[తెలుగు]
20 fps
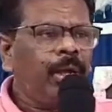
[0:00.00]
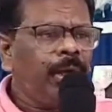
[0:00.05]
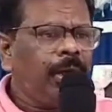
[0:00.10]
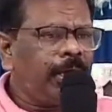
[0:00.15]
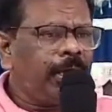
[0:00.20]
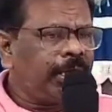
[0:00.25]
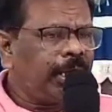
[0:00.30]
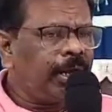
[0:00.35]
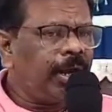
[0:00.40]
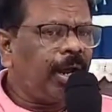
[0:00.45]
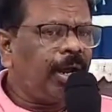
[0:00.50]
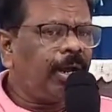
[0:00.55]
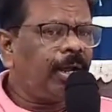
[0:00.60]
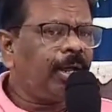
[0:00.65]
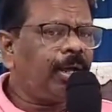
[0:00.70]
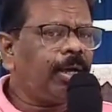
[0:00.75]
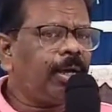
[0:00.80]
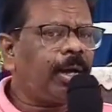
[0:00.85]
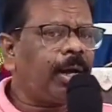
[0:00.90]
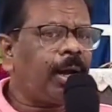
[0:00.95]
ఇదేనా
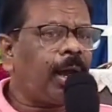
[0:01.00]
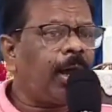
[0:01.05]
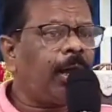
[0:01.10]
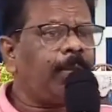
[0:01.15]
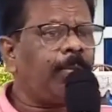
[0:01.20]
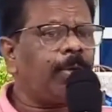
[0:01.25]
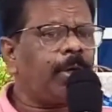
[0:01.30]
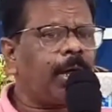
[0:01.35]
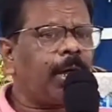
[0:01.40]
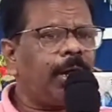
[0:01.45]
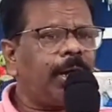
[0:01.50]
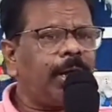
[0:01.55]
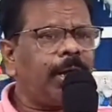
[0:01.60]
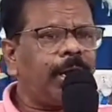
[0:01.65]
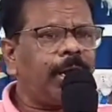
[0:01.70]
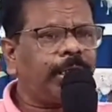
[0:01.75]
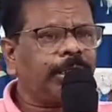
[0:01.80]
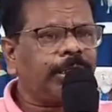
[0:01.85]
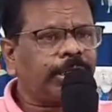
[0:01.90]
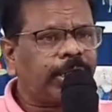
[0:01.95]
జ్ఞానం కలిగిన
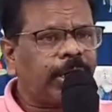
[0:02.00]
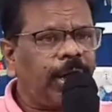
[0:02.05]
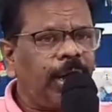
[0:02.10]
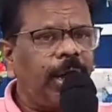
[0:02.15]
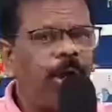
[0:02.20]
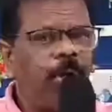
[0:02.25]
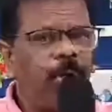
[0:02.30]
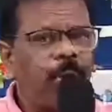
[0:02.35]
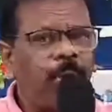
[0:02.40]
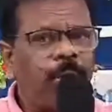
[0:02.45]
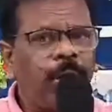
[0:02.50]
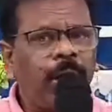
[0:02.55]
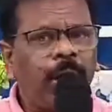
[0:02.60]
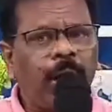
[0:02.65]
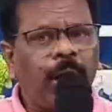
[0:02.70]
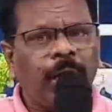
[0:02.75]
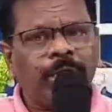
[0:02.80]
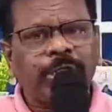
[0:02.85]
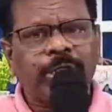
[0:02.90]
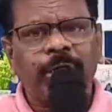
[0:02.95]
స్త్రీలకున్న
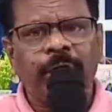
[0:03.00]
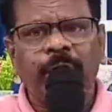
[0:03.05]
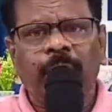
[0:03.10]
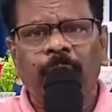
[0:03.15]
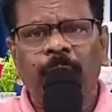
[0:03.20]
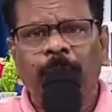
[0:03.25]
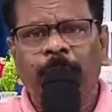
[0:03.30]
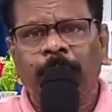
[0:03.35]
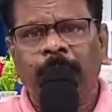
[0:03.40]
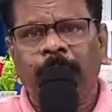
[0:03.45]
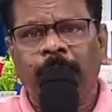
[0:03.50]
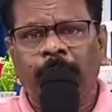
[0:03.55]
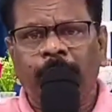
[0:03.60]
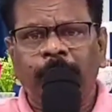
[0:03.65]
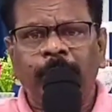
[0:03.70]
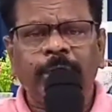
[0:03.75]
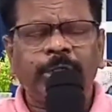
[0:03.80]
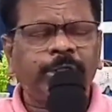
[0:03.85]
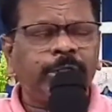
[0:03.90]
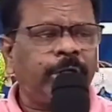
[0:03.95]
లక్షణాలు మనం
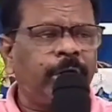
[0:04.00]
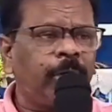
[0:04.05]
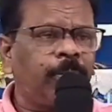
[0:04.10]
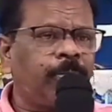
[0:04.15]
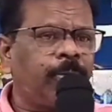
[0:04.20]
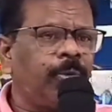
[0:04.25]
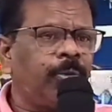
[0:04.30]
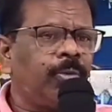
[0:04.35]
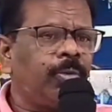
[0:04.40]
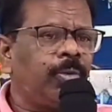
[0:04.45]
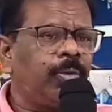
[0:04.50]
గమనించినప్పుడు